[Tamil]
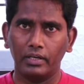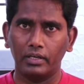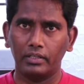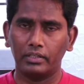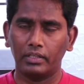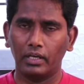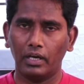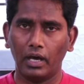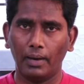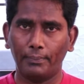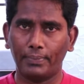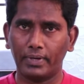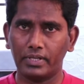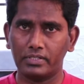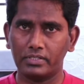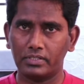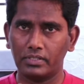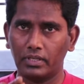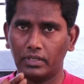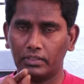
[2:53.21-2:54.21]
அந்த
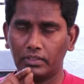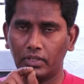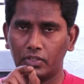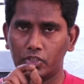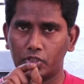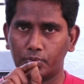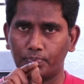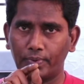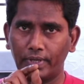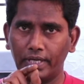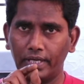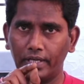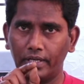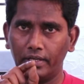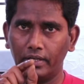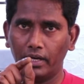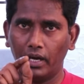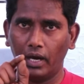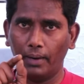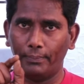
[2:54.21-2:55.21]
அப்ரேச் அதாவது
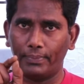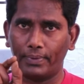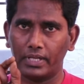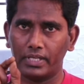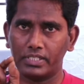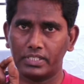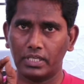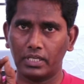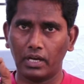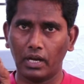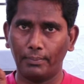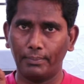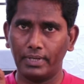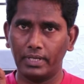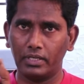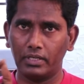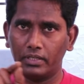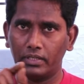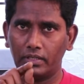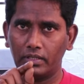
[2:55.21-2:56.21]
ஸ்பீடு அப்ரேச்சர்
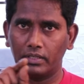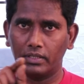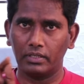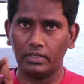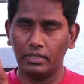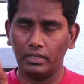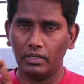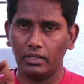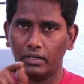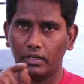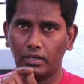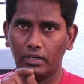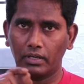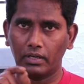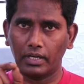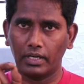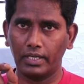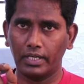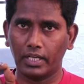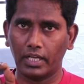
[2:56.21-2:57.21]
அப்படின்னு
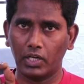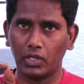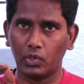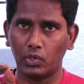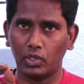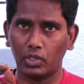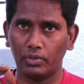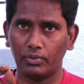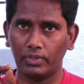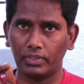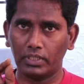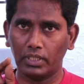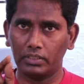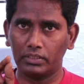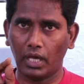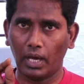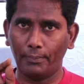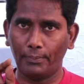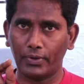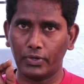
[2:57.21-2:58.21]
ரெண்டு கண்ட்ரோல் இருக்கிறவங்க தான்
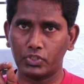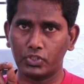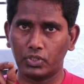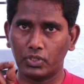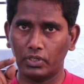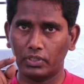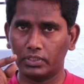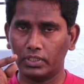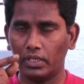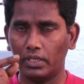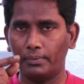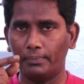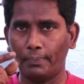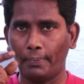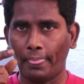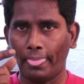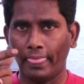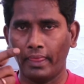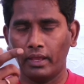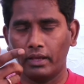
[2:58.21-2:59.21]
அந்த அப்ரேச்சர் நேரத்தில்
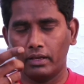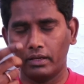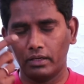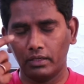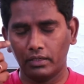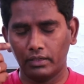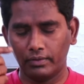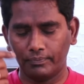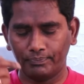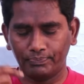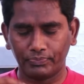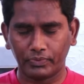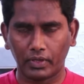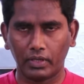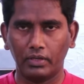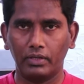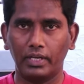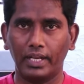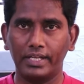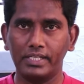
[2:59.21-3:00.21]

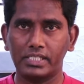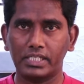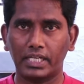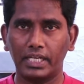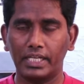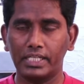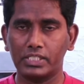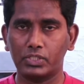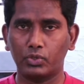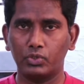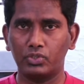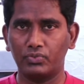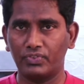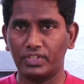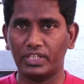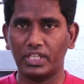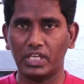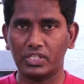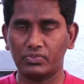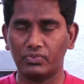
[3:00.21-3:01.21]
லென்ஸ்க்கு லென்ஸ் கொஞ்சம்
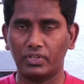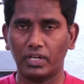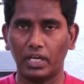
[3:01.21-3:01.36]
வித்தியாசம்